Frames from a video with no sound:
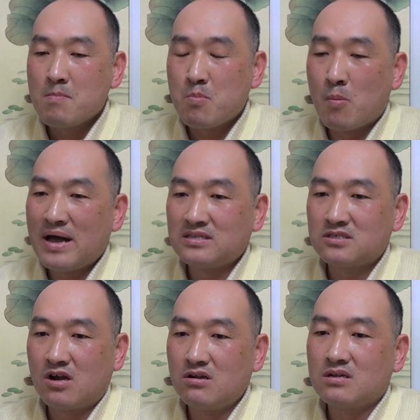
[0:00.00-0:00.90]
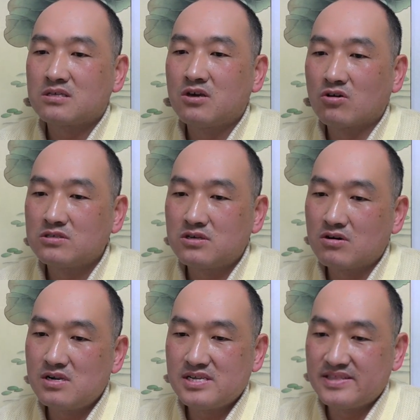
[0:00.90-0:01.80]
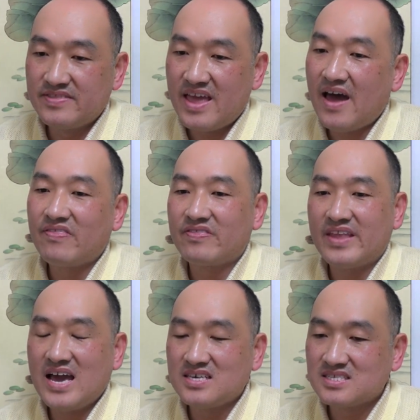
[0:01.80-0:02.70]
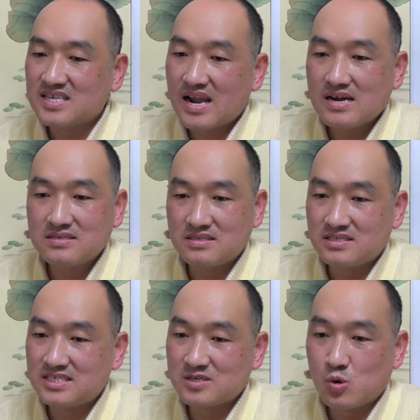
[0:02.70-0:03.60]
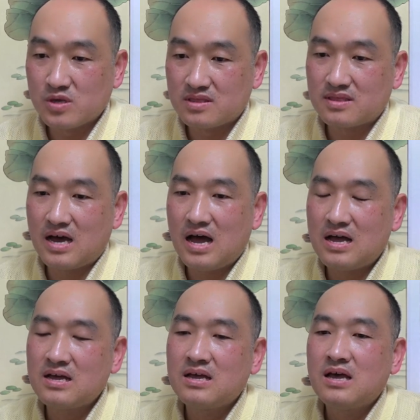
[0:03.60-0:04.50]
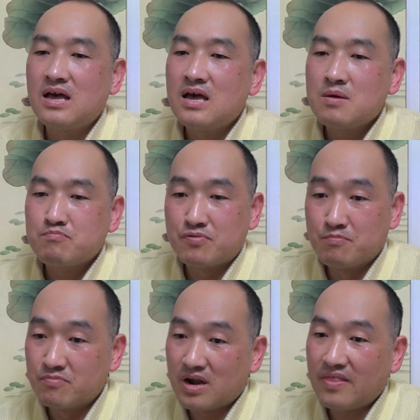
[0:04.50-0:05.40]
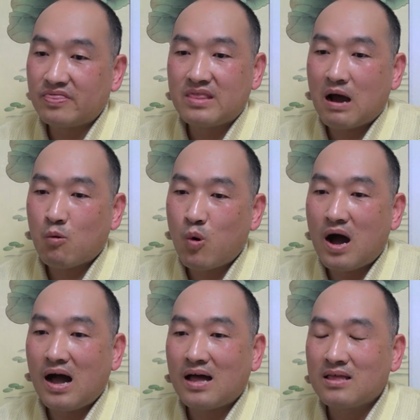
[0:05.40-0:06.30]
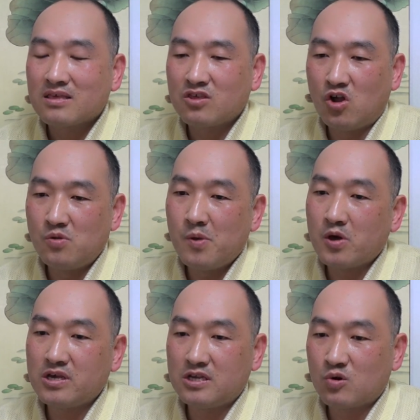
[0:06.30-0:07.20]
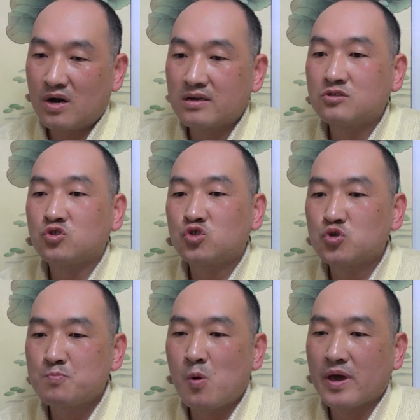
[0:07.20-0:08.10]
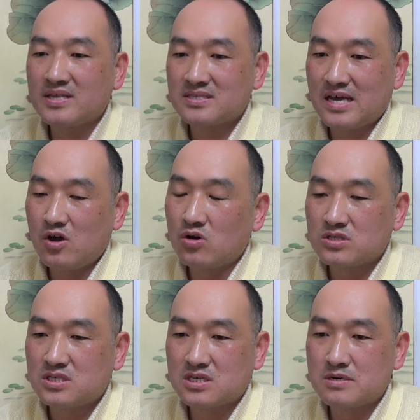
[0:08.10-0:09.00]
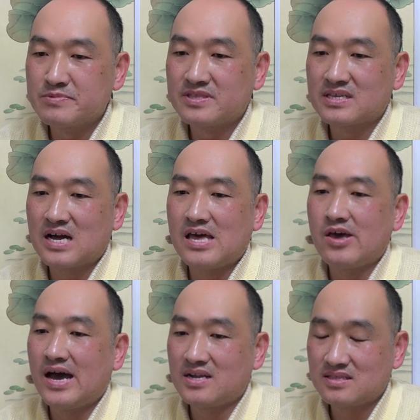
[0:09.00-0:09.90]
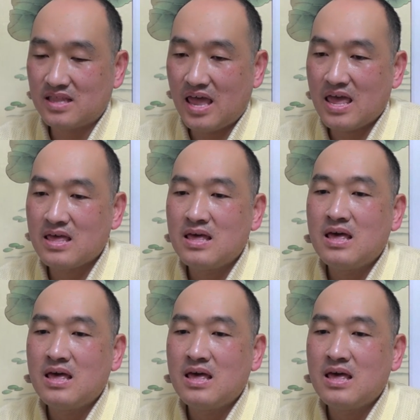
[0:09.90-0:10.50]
보만철 격정을 인내한 나의 사랑은 지고 있다 분분한 낙화 결별이 이룩하는 축복에 쌓여 지금은 가야 할때